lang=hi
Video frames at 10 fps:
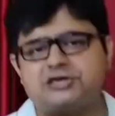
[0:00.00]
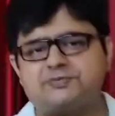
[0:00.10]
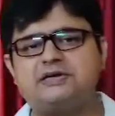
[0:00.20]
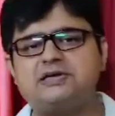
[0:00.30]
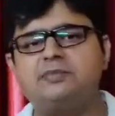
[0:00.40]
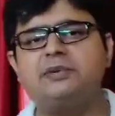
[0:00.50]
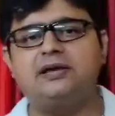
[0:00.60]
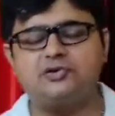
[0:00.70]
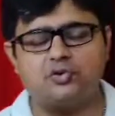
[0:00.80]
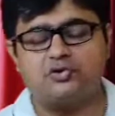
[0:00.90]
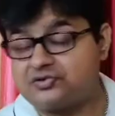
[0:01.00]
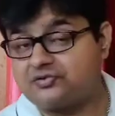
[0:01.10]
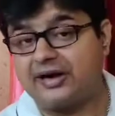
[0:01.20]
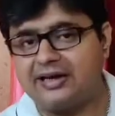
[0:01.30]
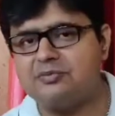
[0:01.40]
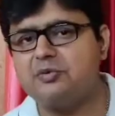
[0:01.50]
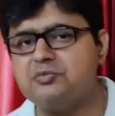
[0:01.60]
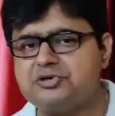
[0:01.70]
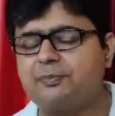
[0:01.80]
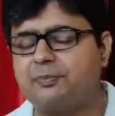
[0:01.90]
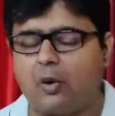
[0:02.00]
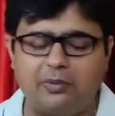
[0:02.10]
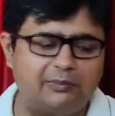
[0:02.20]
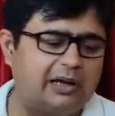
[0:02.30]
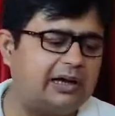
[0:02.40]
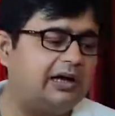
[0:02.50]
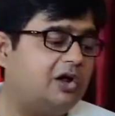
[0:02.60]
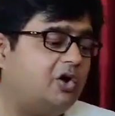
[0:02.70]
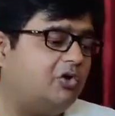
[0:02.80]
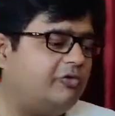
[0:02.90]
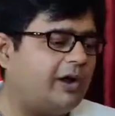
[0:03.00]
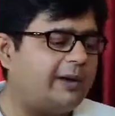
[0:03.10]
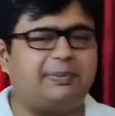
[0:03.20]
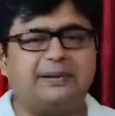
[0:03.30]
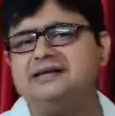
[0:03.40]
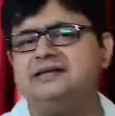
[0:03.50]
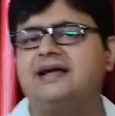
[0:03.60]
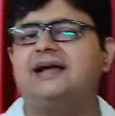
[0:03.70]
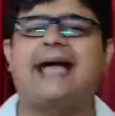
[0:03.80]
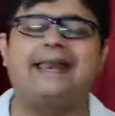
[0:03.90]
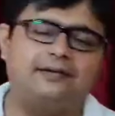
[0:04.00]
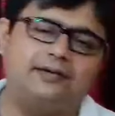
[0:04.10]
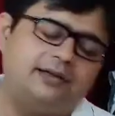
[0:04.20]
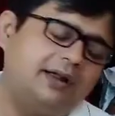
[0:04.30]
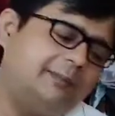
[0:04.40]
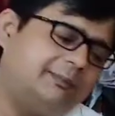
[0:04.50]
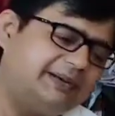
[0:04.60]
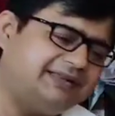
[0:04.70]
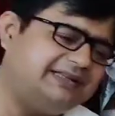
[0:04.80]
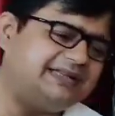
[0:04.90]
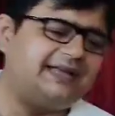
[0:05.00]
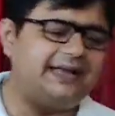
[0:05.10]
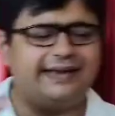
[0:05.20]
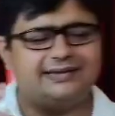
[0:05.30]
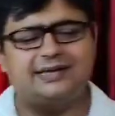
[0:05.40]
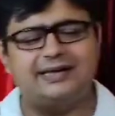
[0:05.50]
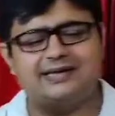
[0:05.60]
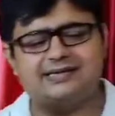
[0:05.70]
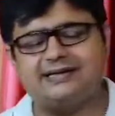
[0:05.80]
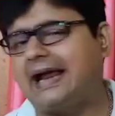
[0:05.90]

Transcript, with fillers: मुझे इस पिक्चर में जो ट्रेलर में मुझे प्रॉब्लम लगा वो है परिणीति का कैरेक्टर परिणीति एक तरीके से